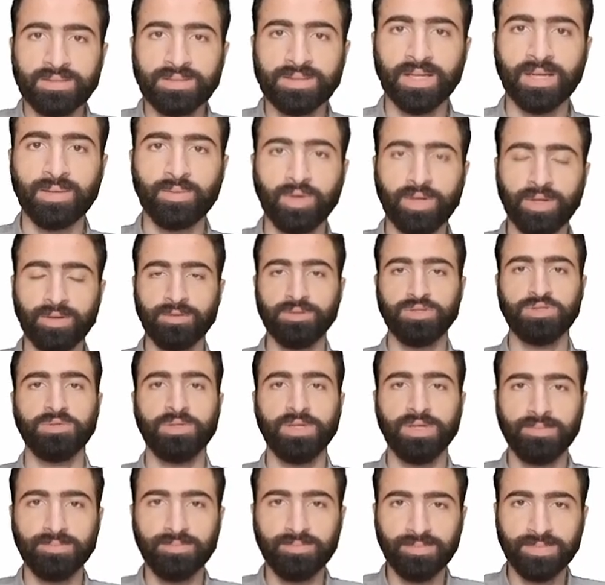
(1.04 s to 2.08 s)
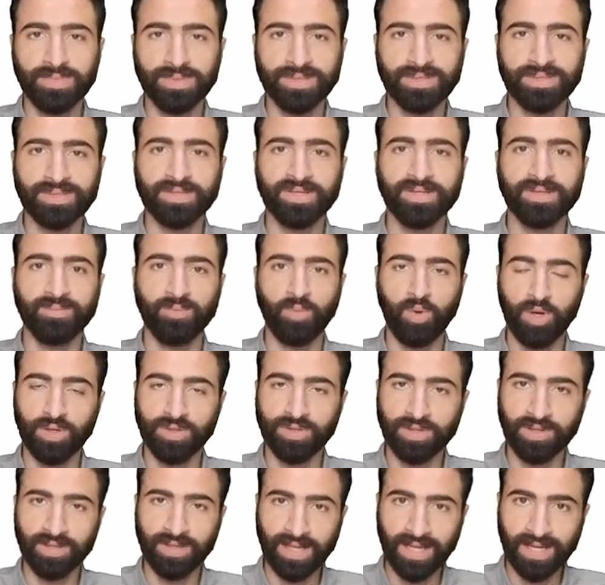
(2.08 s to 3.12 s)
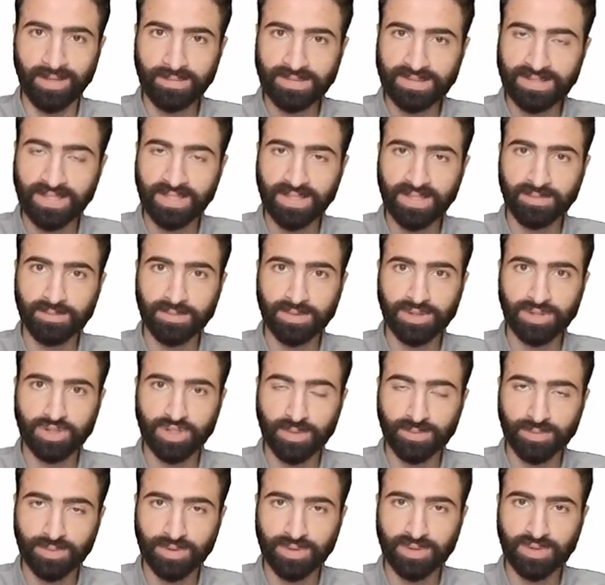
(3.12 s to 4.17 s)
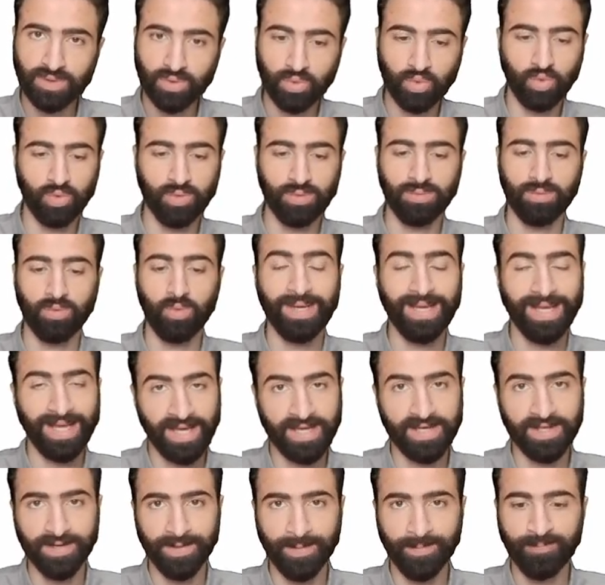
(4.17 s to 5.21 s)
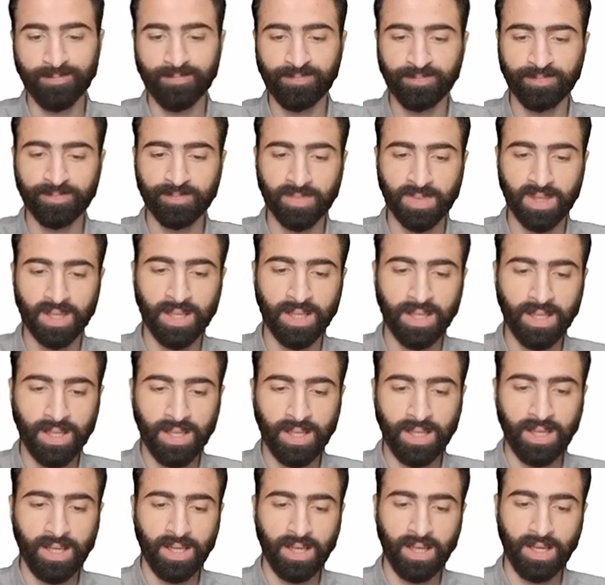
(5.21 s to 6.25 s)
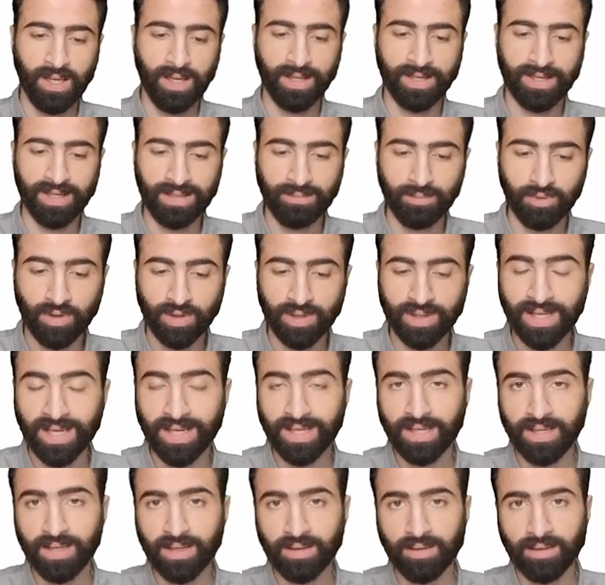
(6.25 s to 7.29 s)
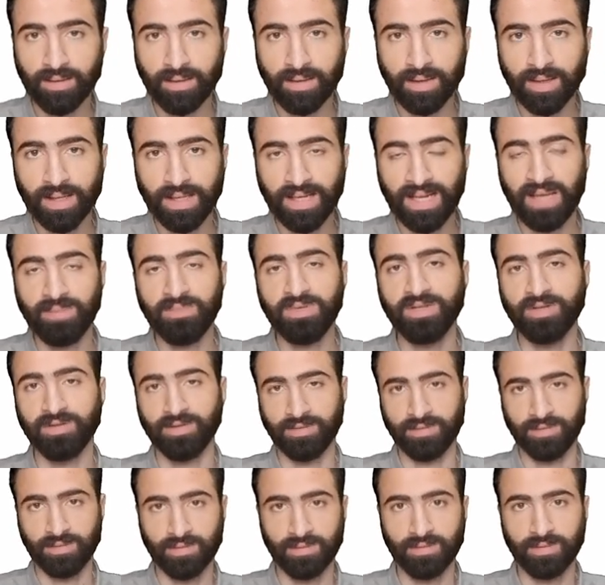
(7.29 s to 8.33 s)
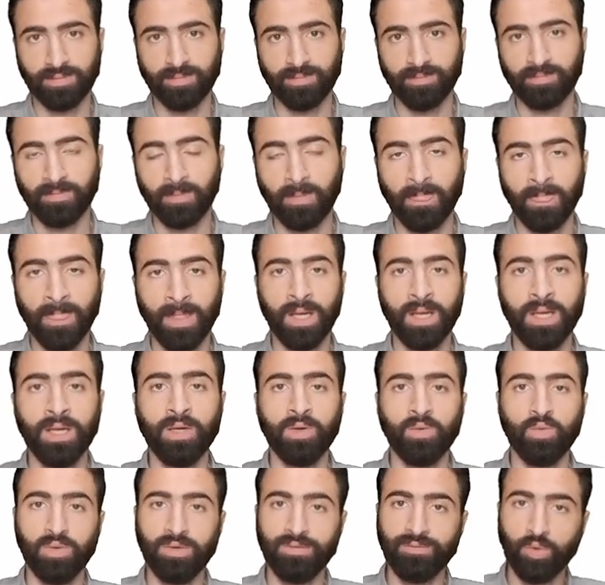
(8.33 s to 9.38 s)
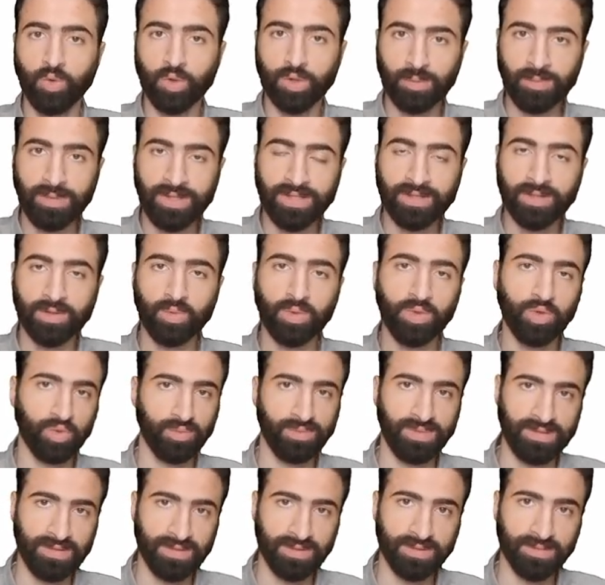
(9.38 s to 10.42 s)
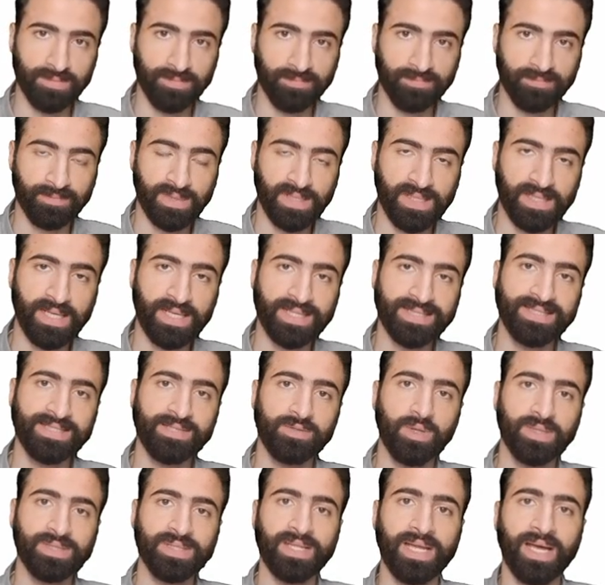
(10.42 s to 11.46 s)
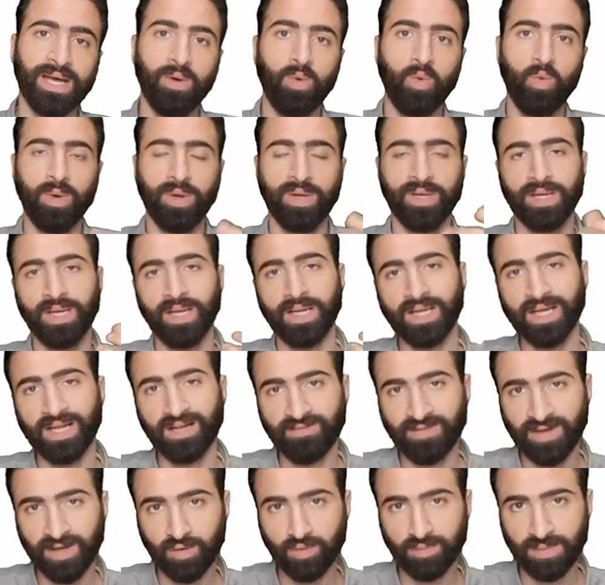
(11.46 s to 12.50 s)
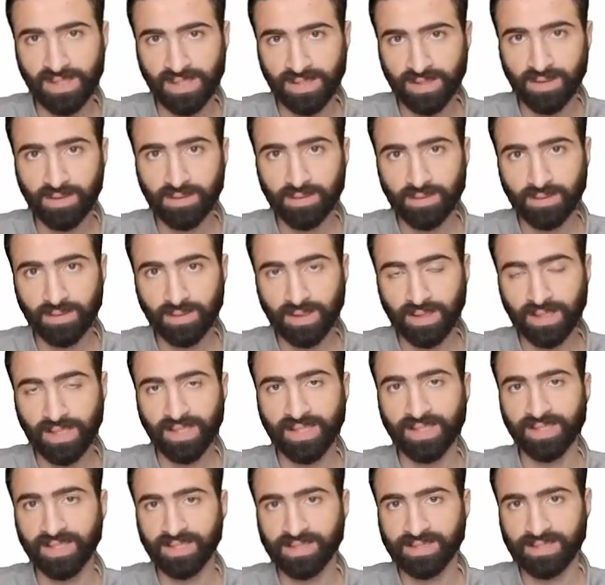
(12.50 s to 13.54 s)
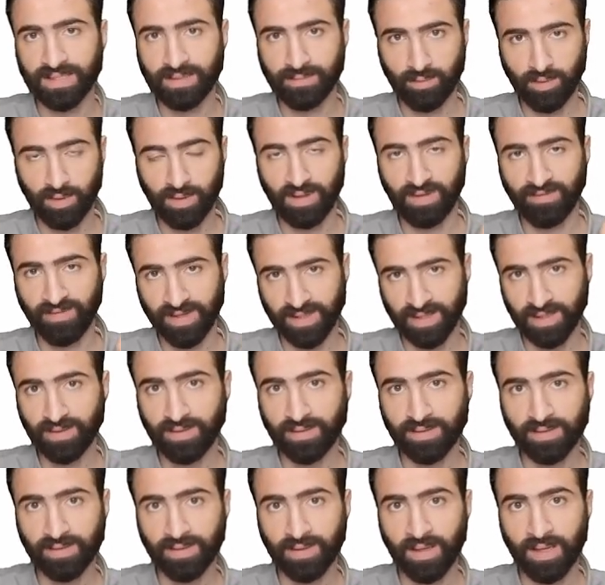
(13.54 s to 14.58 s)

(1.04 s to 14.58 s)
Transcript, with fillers: السلام عليكم يا شباب المحاضرة الخامسة من شابتر 2 والأخيرة هنتكلم النهاردة على الأميتر والفولتميتر والأوميتر احنا عايزين دلوقتي نحول الجلفانوميتر اللي احنا درسنا المرة اللي فاتت